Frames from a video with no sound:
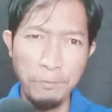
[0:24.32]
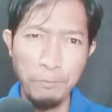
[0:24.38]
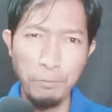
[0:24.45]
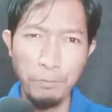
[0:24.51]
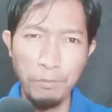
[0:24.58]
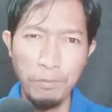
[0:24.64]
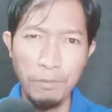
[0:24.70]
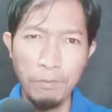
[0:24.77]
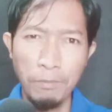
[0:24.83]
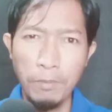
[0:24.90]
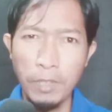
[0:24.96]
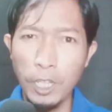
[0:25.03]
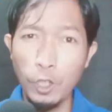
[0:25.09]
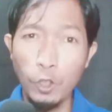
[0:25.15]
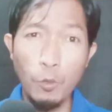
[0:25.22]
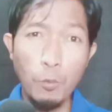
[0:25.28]
Begitu
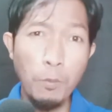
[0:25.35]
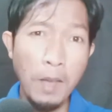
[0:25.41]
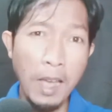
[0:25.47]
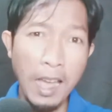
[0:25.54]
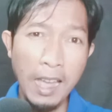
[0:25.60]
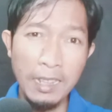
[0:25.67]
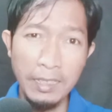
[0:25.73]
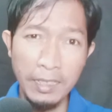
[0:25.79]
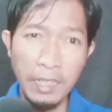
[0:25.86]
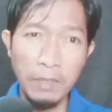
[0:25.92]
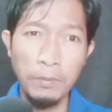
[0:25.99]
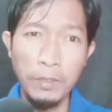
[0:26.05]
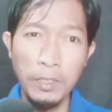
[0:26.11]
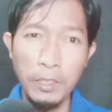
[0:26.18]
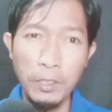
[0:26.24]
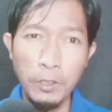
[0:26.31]
banyak
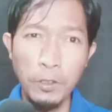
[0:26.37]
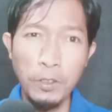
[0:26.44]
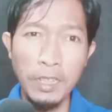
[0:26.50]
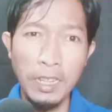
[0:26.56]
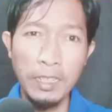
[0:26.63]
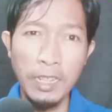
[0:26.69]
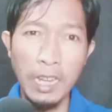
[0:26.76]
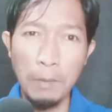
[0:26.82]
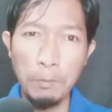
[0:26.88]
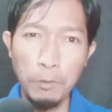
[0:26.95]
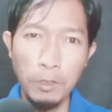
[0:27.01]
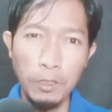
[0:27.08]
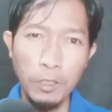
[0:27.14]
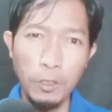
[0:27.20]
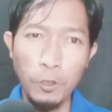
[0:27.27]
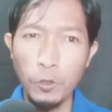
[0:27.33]
video yang diupload ke
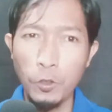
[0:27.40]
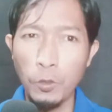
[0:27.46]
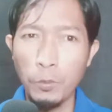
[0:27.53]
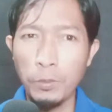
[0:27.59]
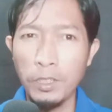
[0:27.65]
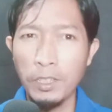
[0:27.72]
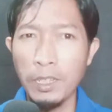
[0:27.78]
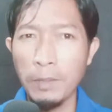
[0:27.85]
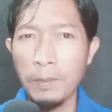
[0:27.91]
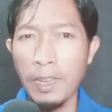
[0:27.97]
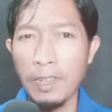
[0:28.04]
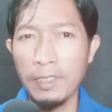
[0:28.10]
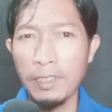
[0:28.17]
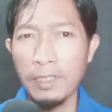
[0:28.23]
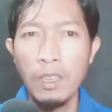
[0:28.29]
YouTube setiap harinya.